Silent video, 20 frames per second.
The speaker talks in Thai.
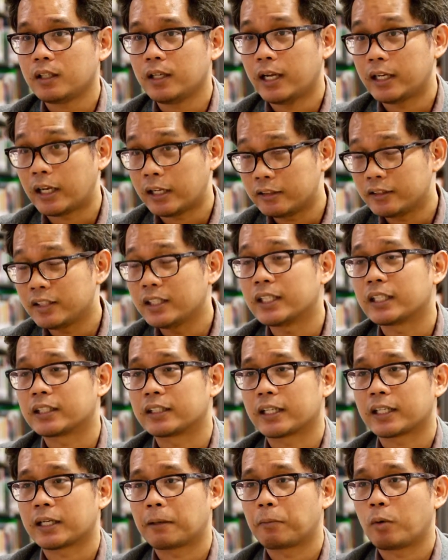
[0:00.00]
อันนั้นที่1น
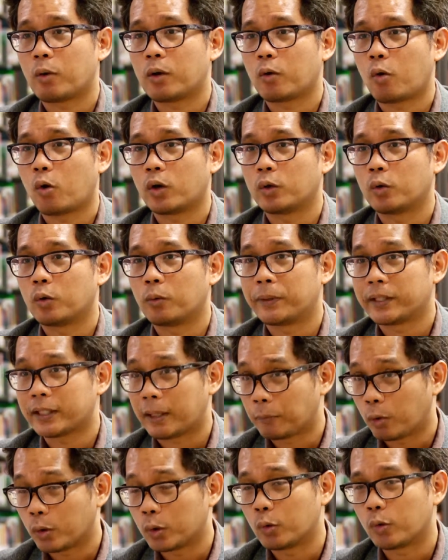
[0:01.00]
นะครับเพราะว่าคนดูพฤติ
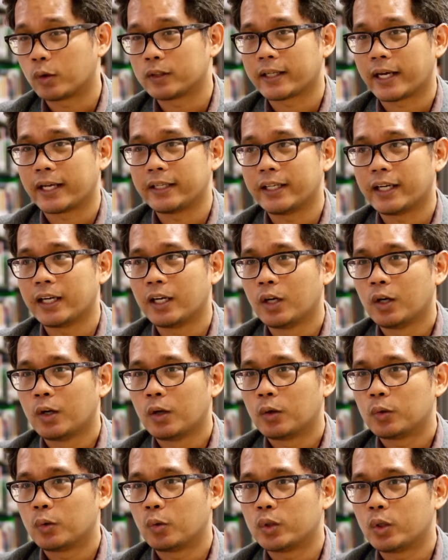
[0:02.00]
กรรมคนดูคนไทยเนี่ย
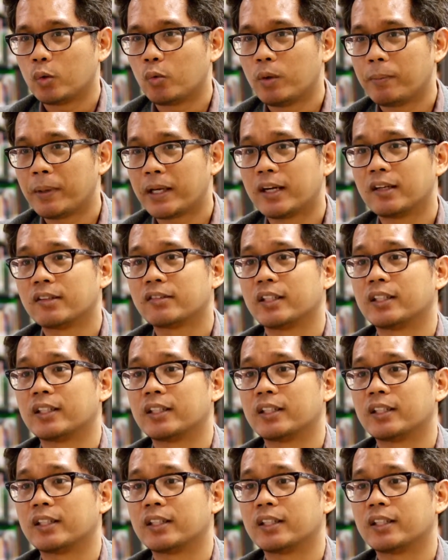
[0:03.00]
ดูทีวีไม่เกิน